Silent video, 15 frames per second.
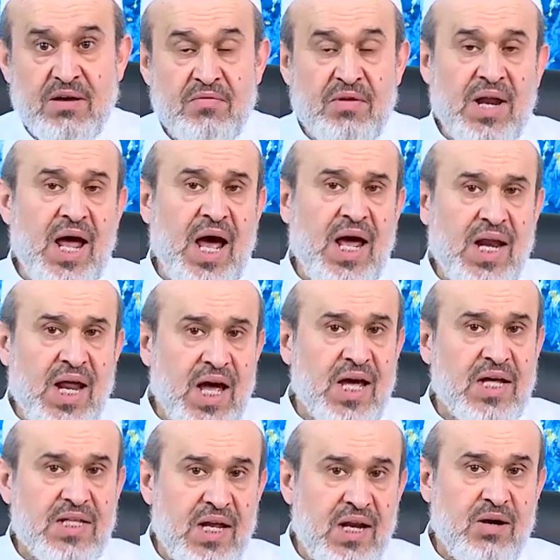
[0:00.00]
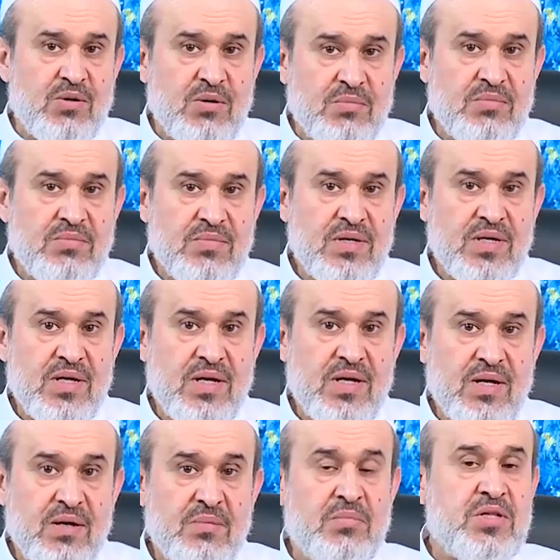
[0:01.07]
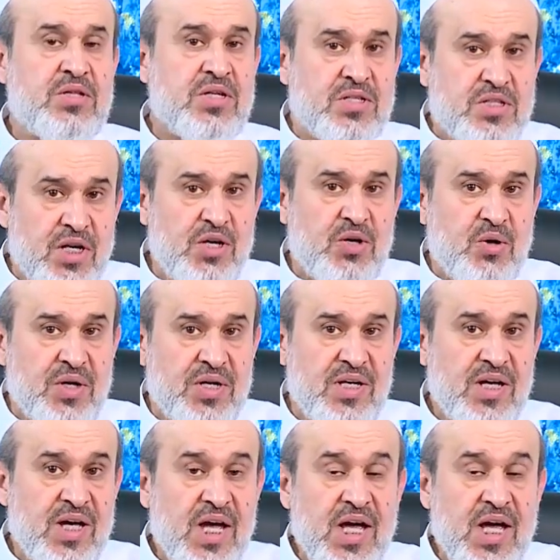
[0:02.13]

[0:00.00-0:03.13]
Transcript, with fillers: فلا علاقه لهم بالتشيع